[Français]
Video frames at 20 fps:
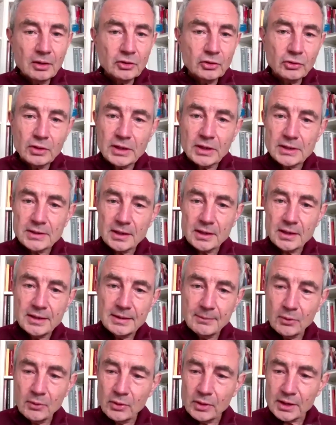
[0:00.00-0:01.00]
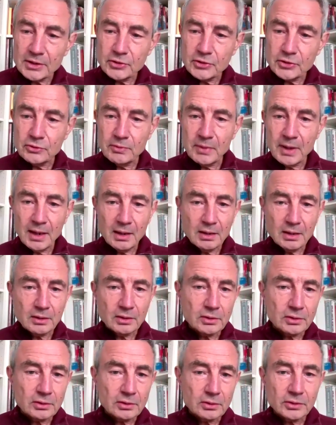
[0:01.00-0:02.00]
entre les animaux et les
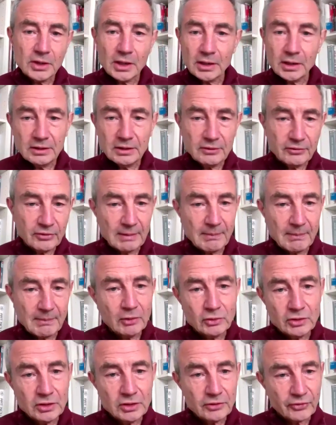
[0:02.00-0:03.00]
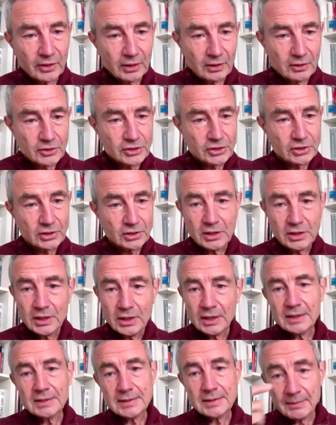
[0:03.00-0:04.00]
humains, y a-t-il vraiment une différence
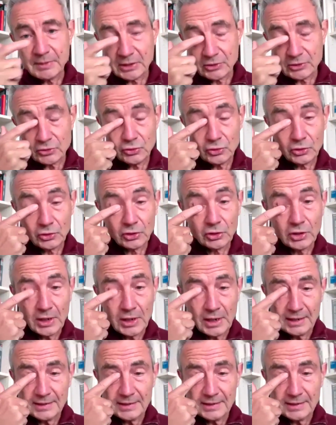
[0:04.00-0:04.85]
Et ça, bien sûr,